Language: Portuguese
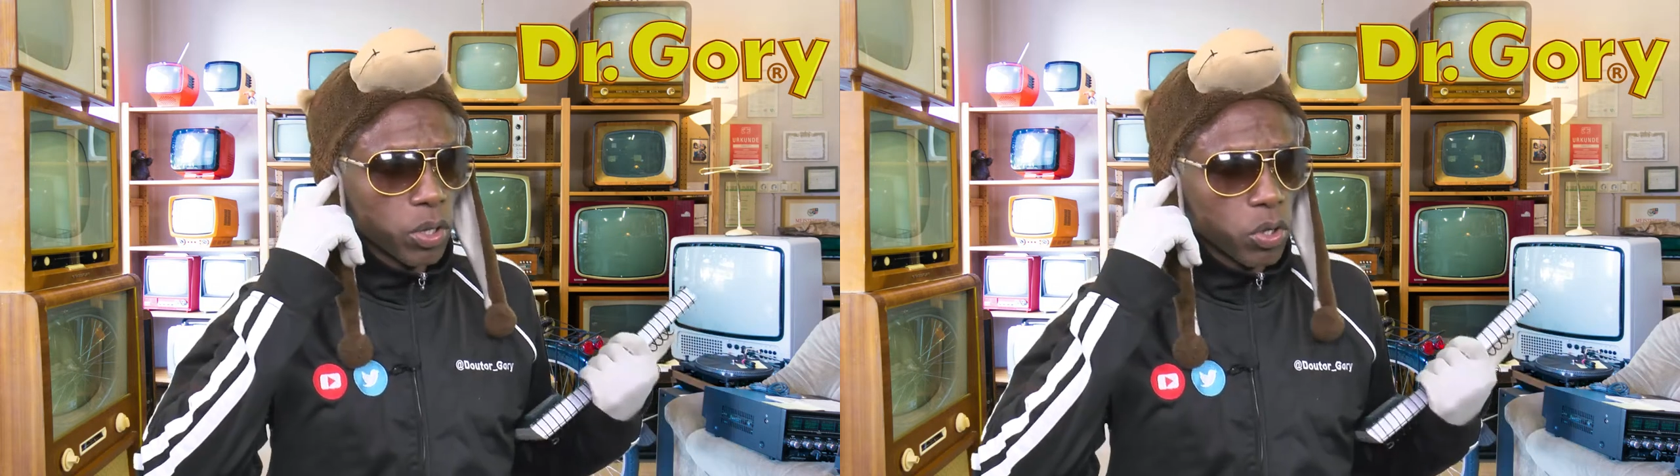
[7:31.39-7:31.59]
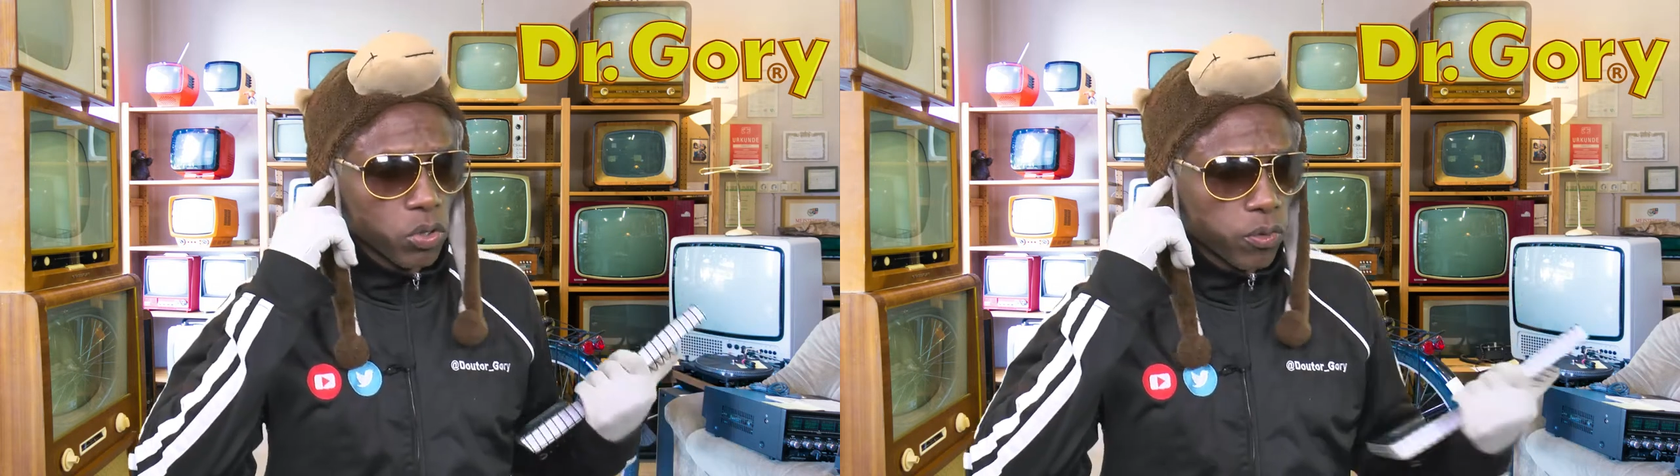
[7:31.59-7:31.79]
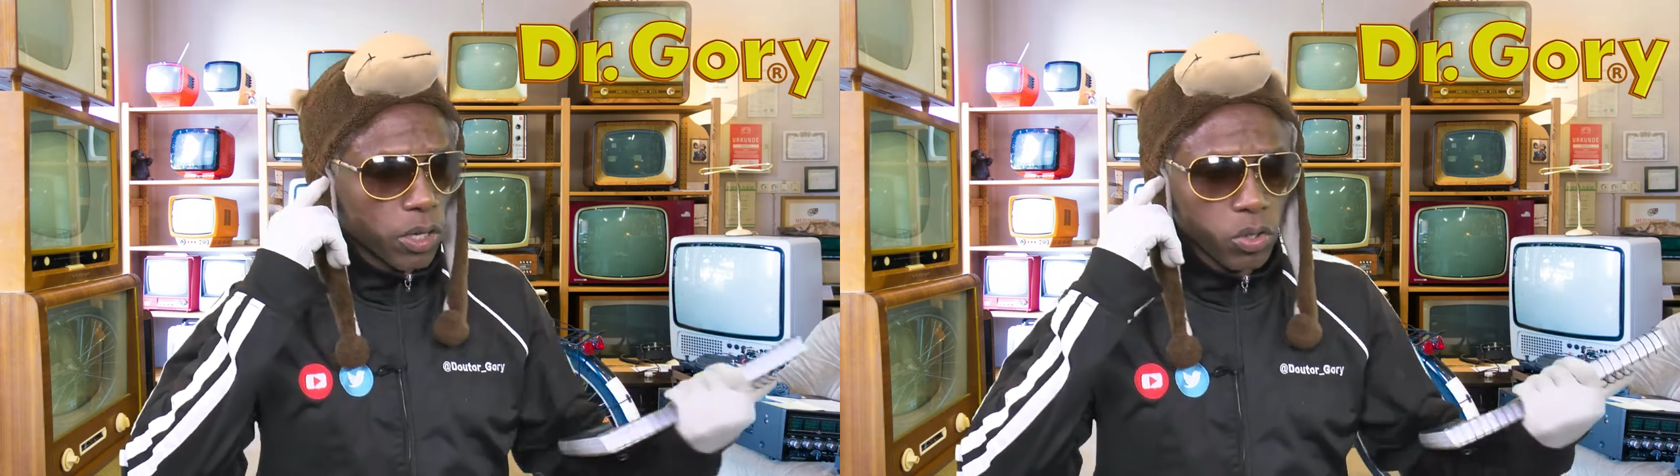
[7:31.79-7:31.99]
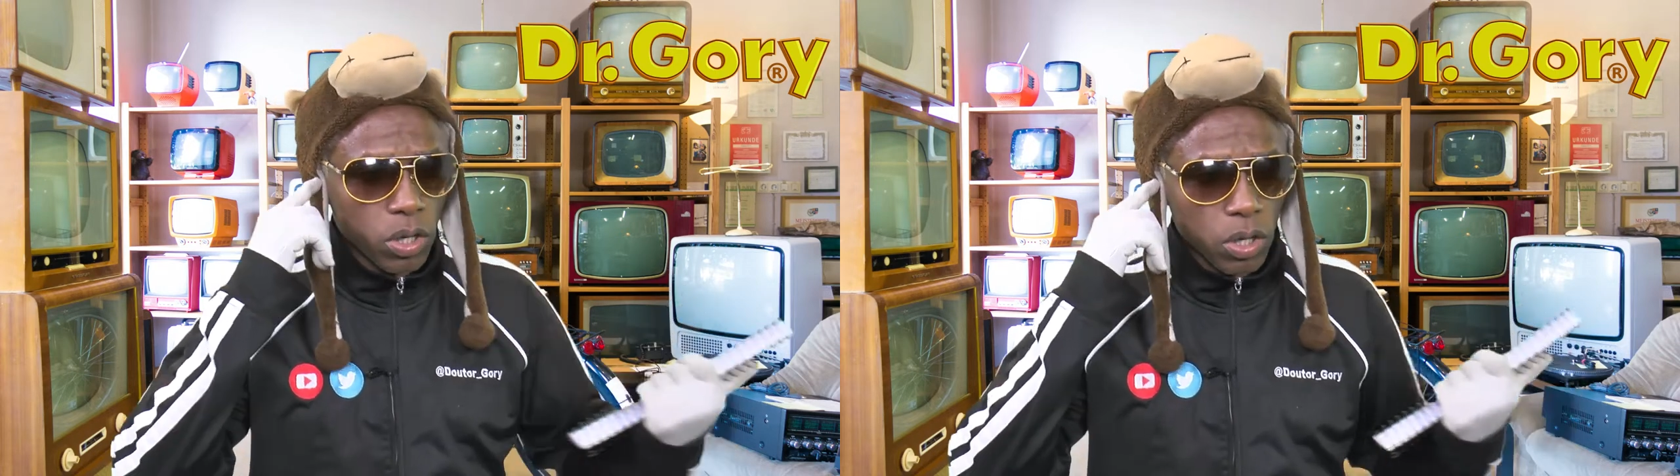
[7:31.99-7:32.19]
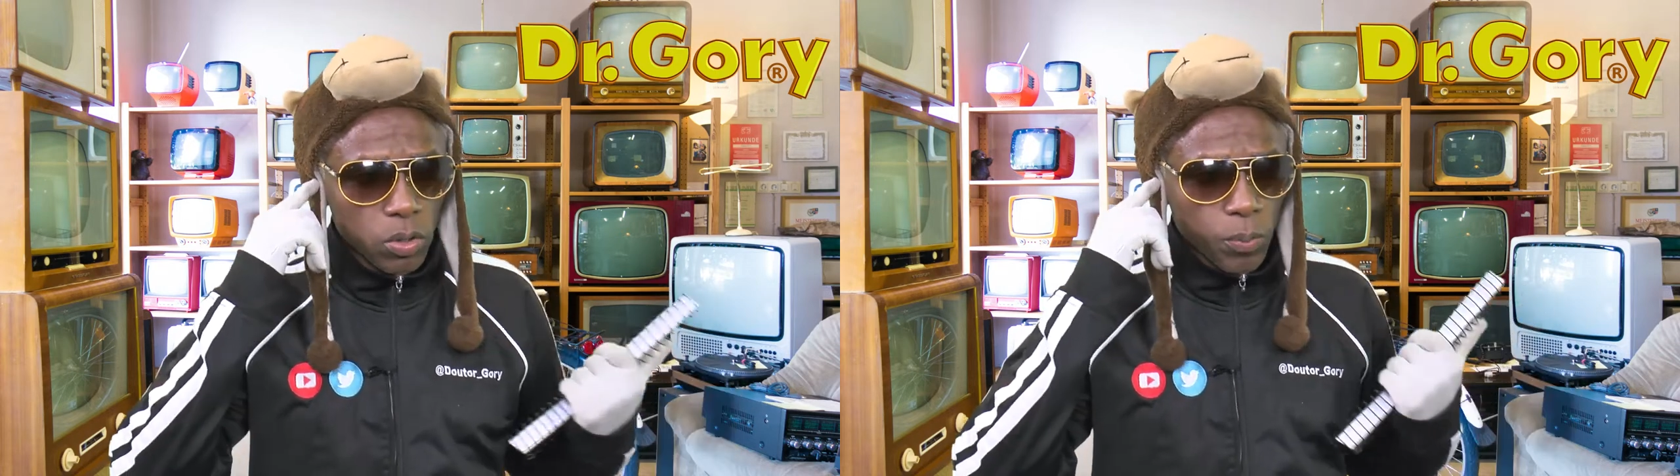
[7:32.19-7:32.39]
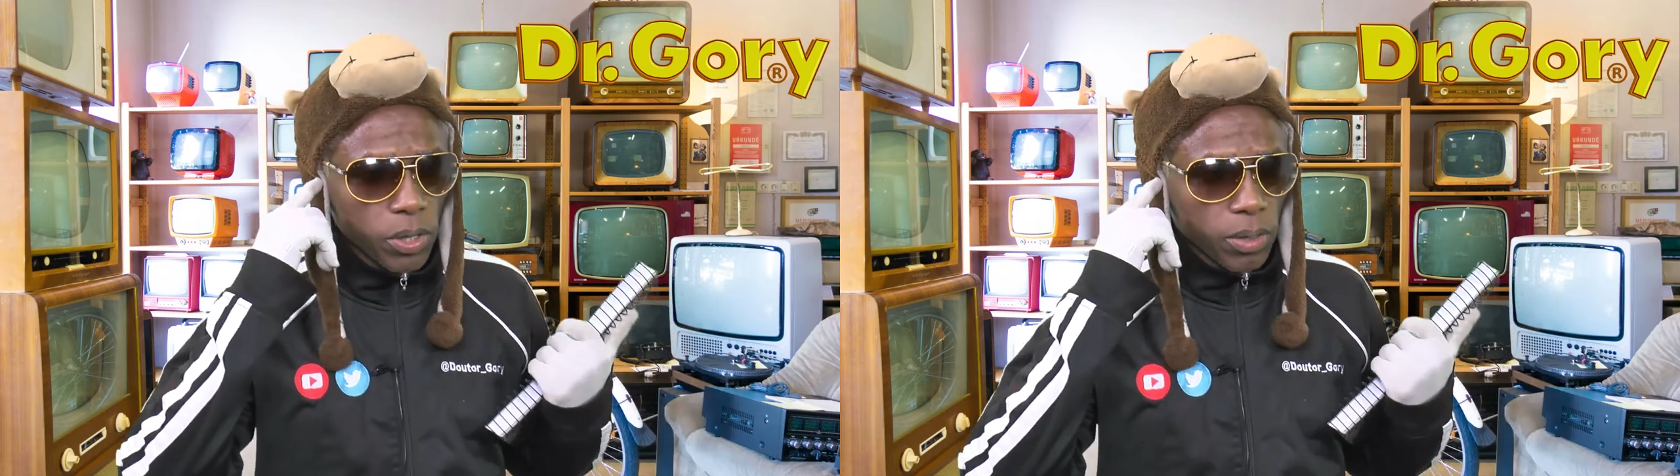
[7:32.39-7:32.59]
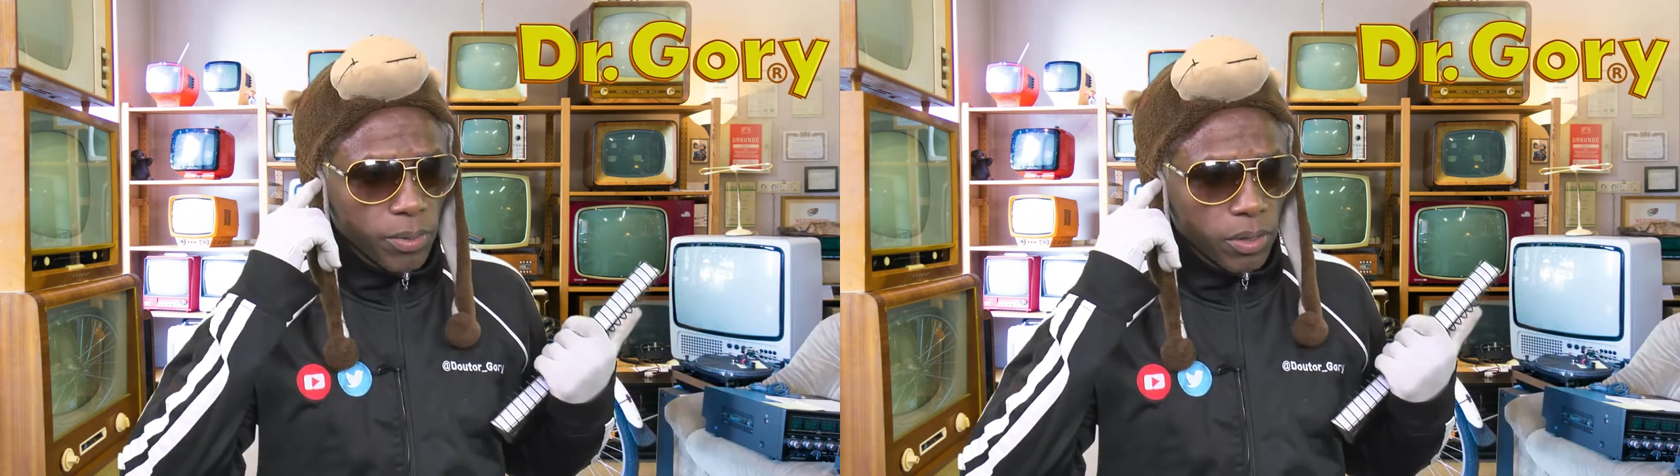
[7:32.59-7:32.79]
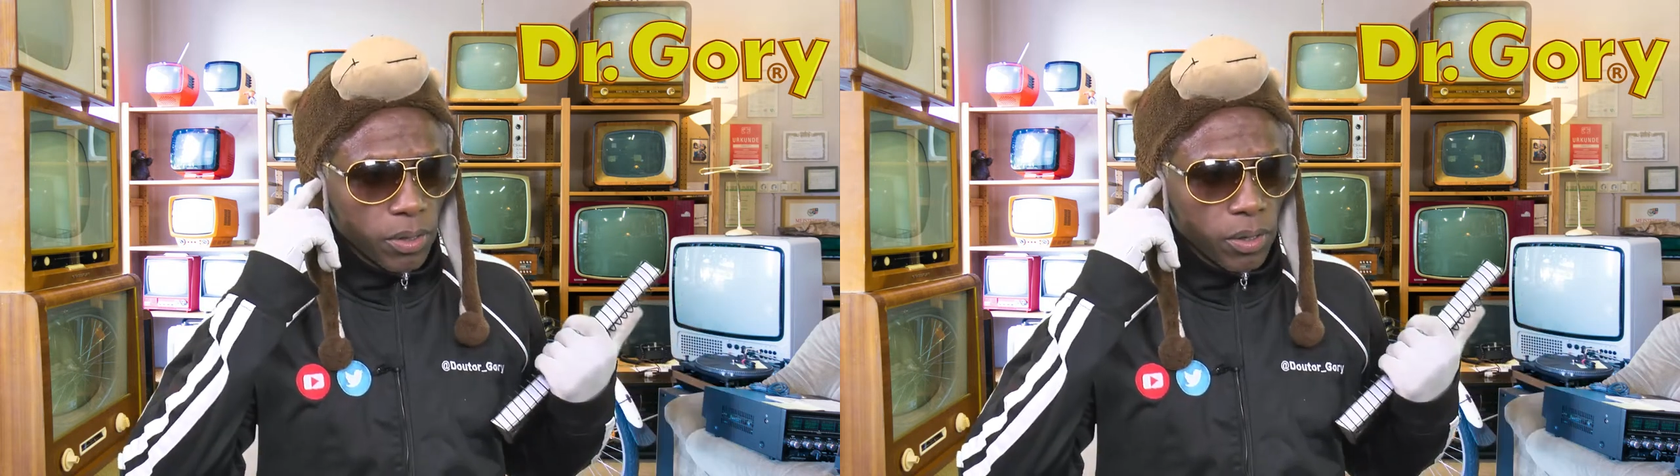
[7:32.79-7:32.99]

negócio, eu falo só na hora do programa.